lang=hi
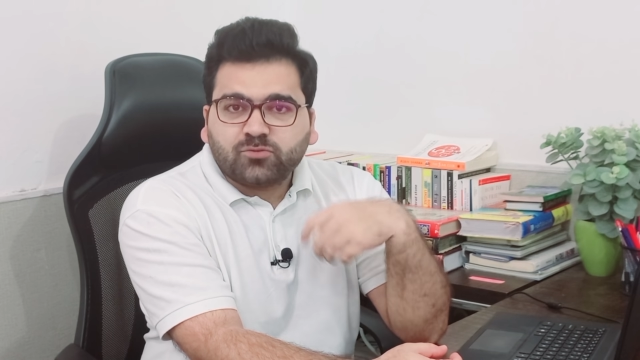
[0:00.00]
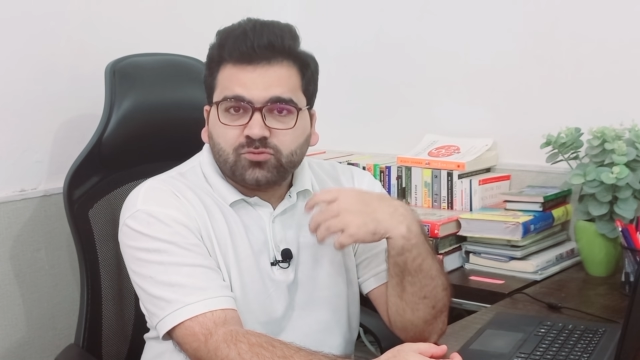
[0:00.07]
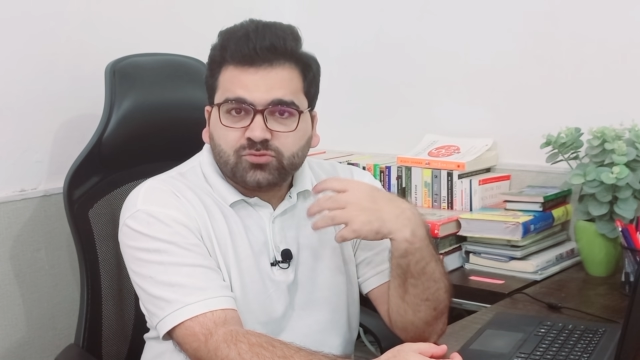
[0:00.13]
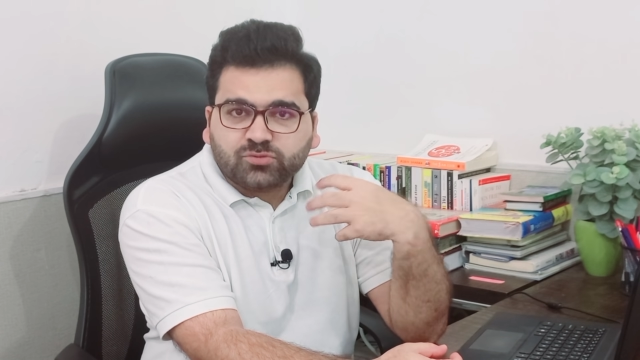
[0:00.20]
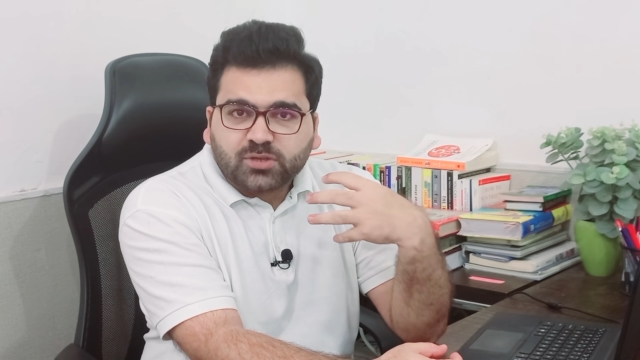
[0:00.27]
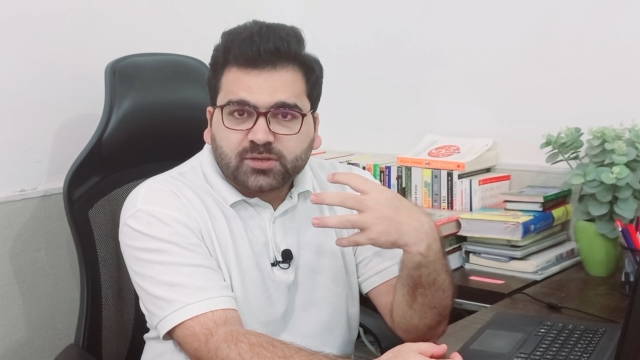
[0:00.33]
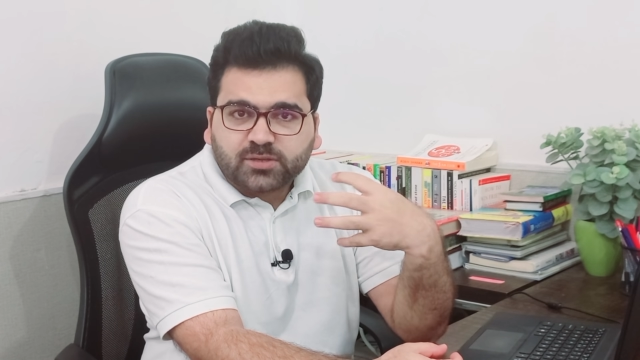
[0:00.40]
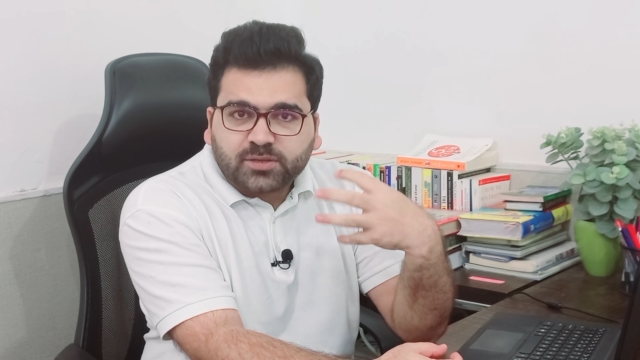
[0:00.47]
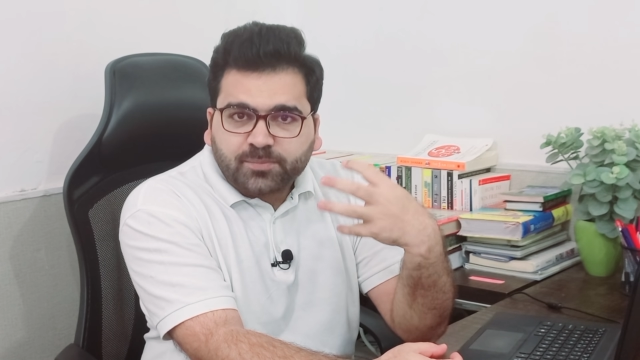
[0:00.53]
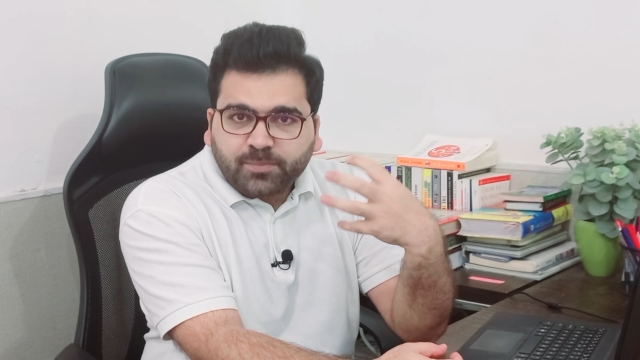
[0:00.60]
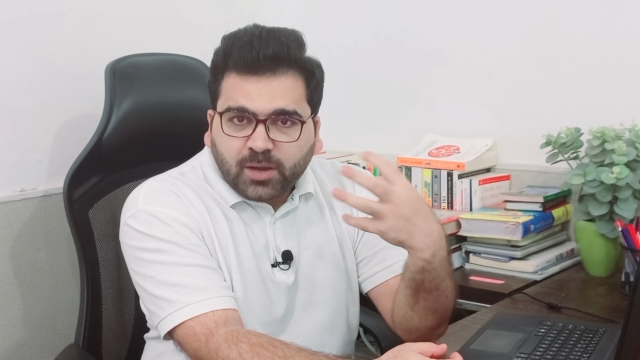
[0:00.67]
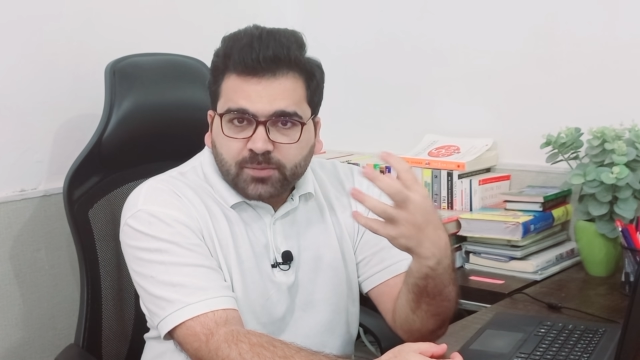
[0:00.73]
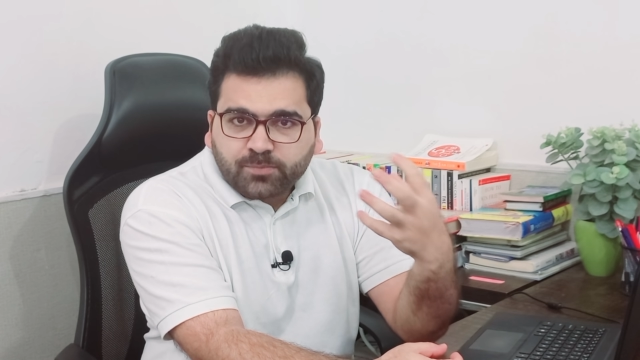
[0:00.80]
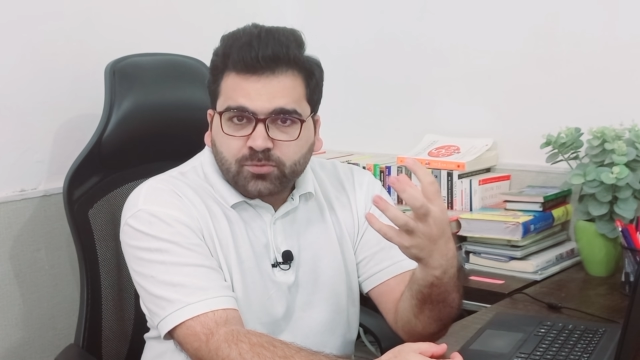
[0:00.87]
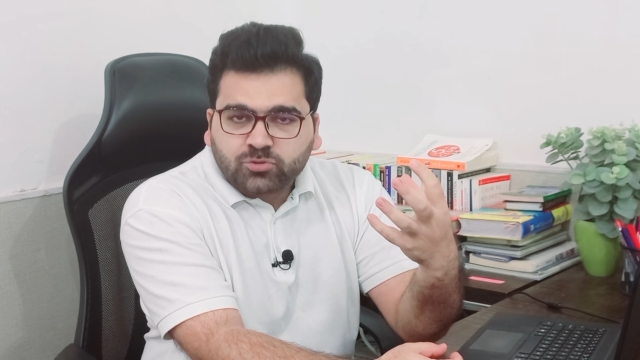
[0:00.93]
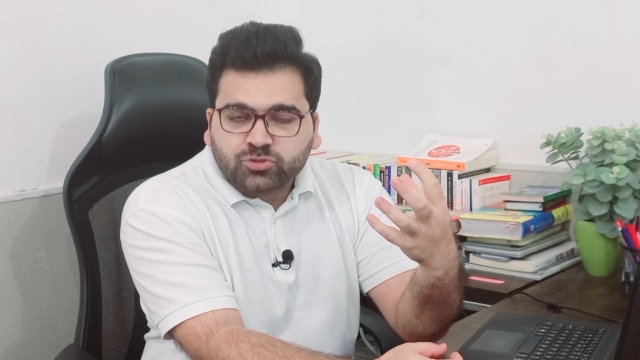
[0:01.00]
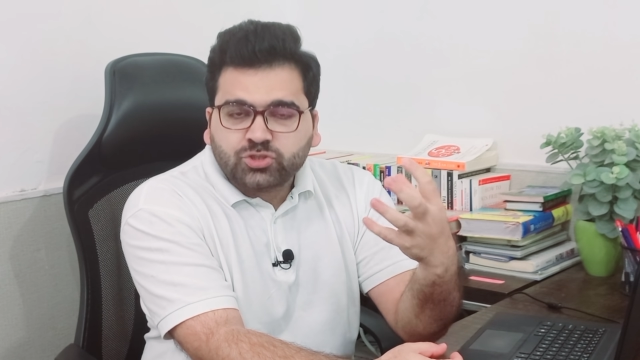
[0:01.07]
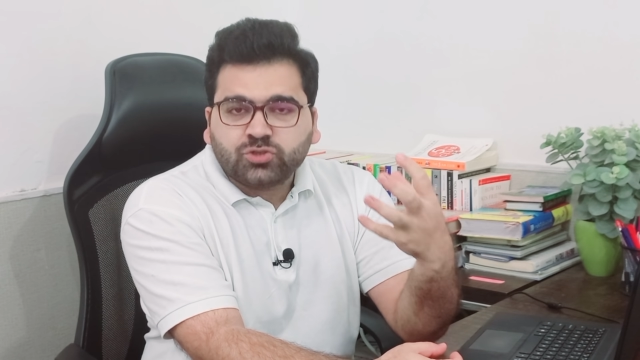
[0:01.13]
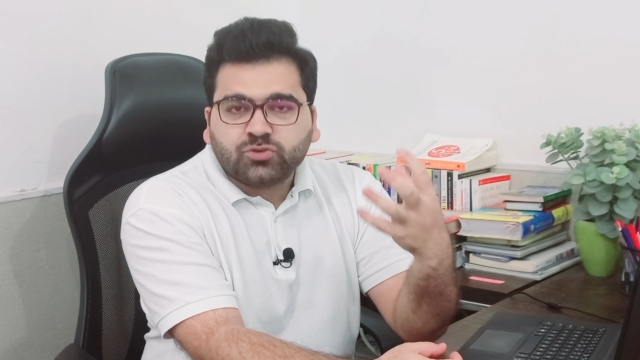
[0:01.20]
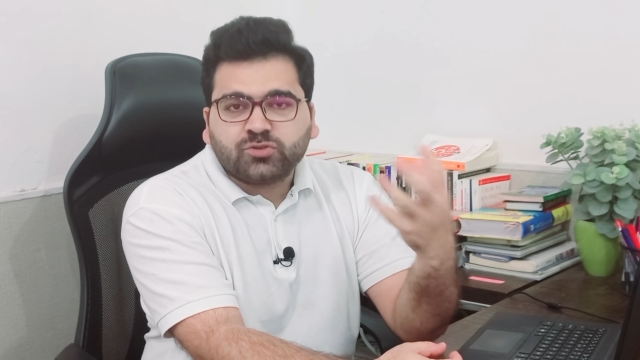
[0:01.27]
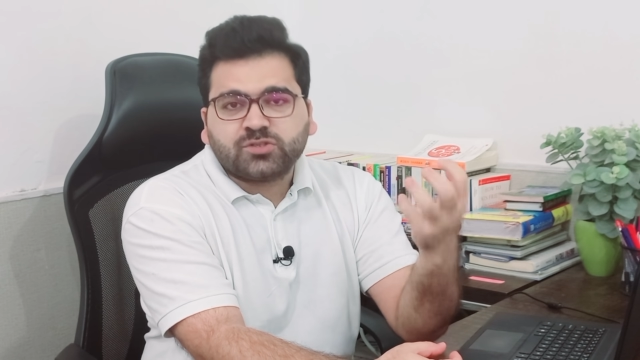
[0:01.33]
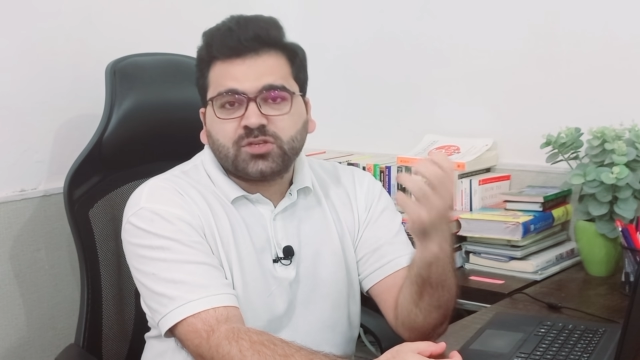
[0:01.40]
उन तक ये बात
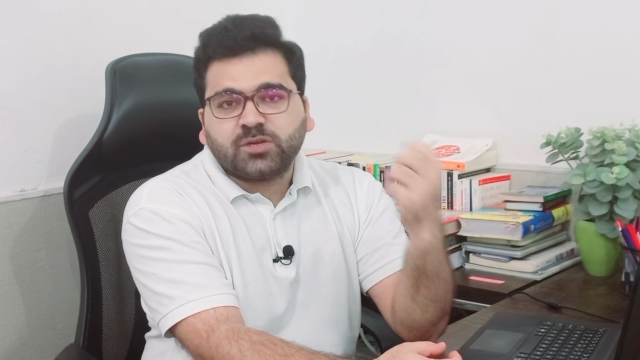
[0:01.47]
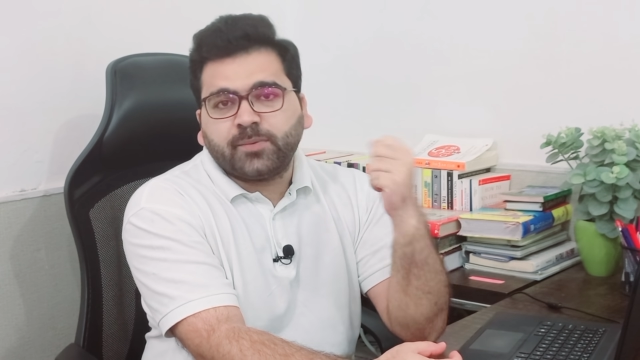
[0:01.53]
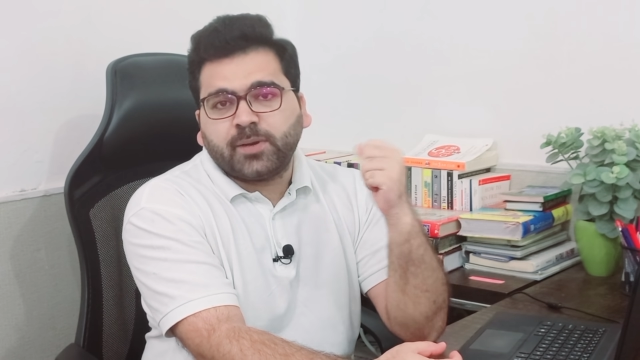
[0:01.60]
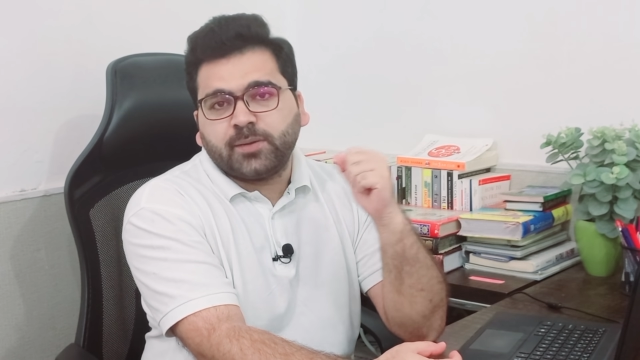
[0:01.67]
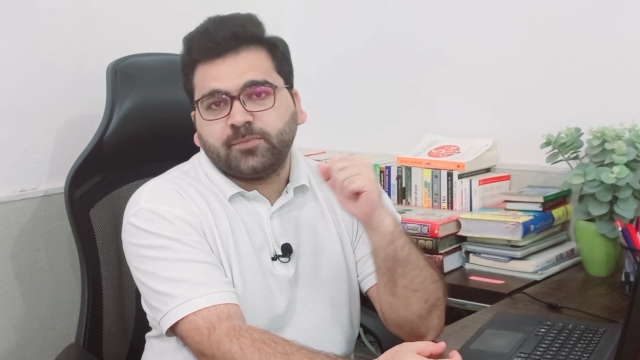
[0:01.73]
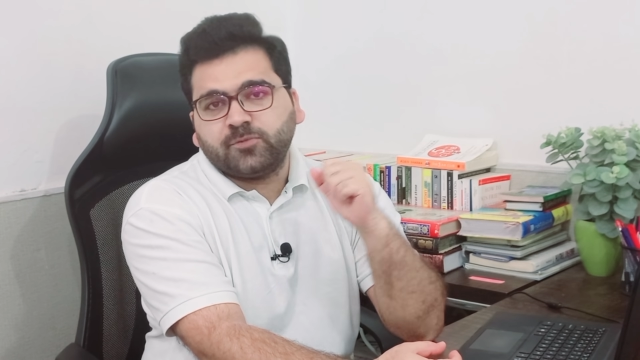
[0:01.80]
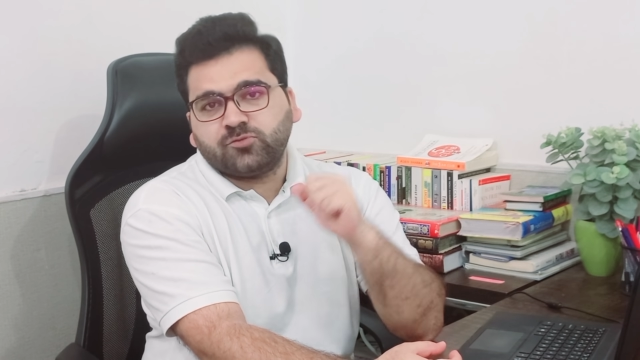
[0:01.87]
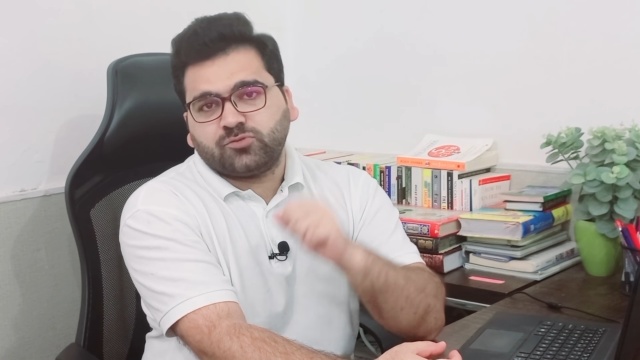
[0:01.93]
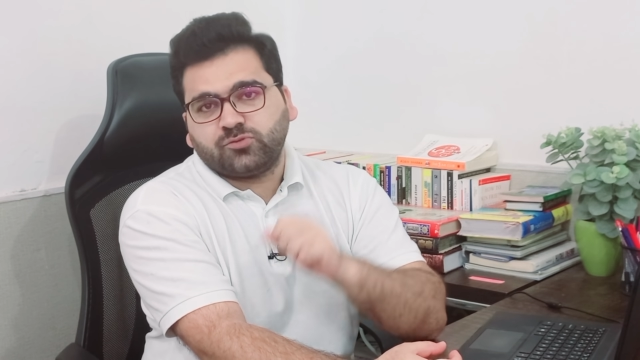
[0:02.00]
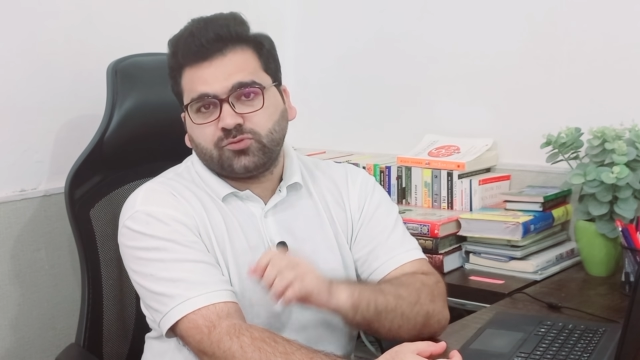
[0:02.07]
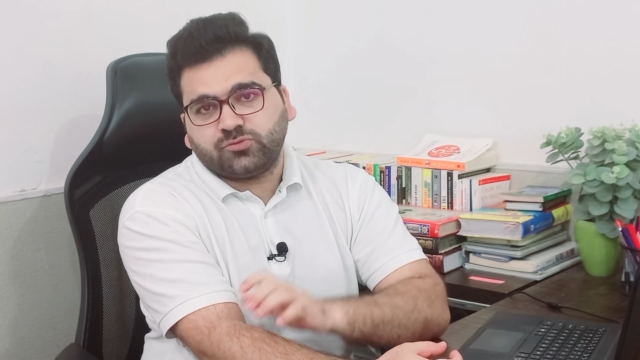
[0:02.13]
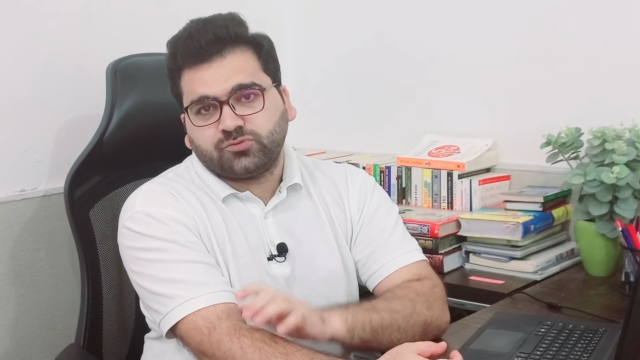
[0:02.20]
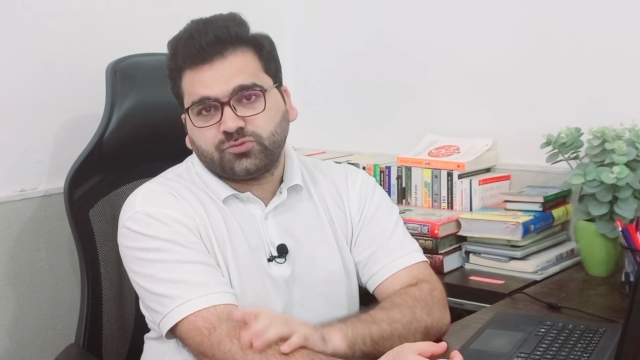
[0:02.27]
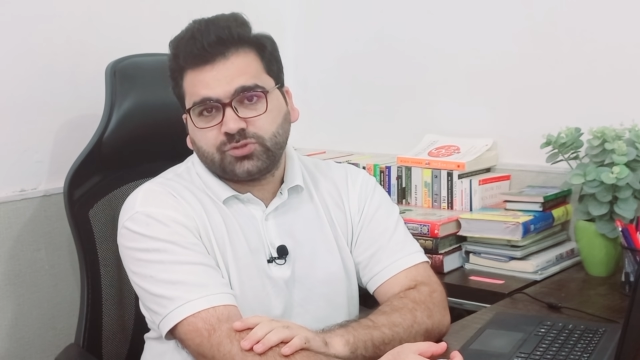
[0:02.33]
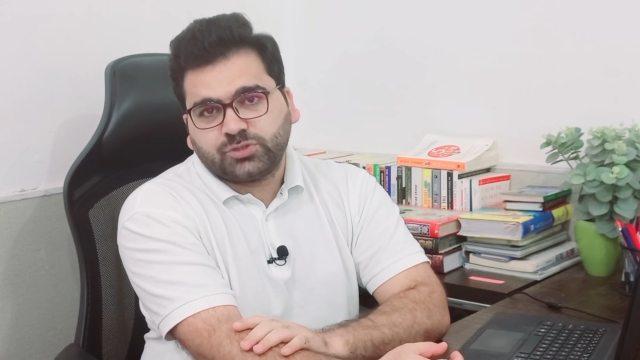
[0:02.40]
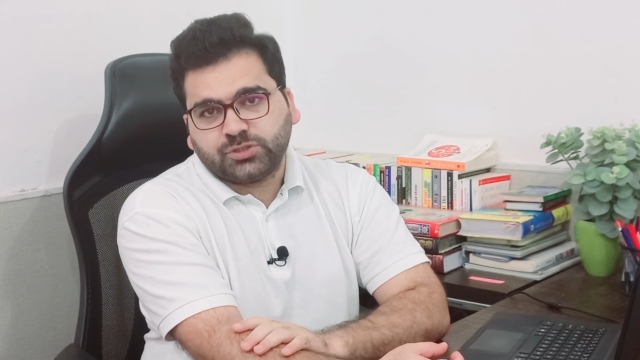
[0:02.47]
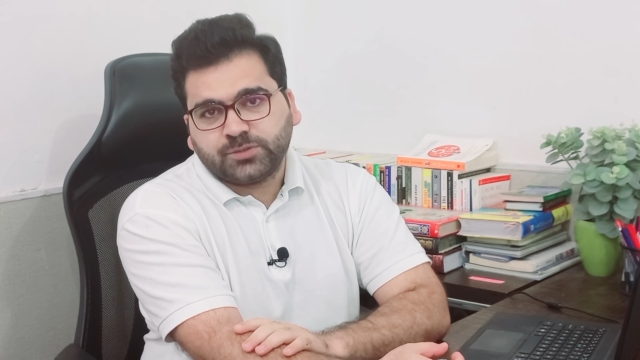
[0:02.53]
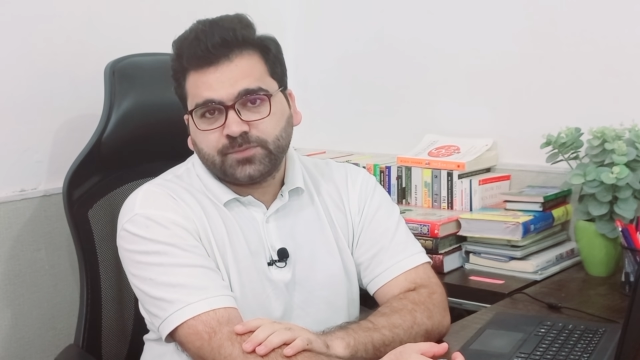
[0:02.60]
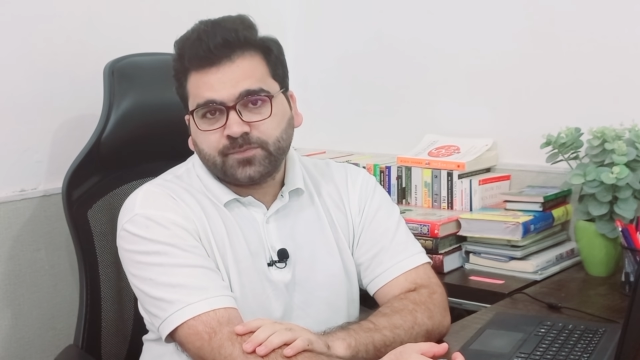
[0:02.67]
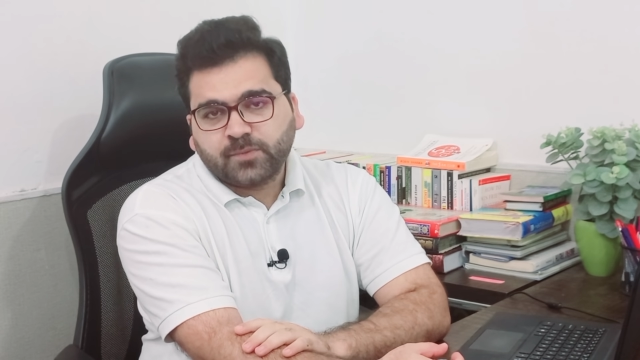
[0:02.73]
पहुंचे और इसके बारे में वो ज़रूर सोचें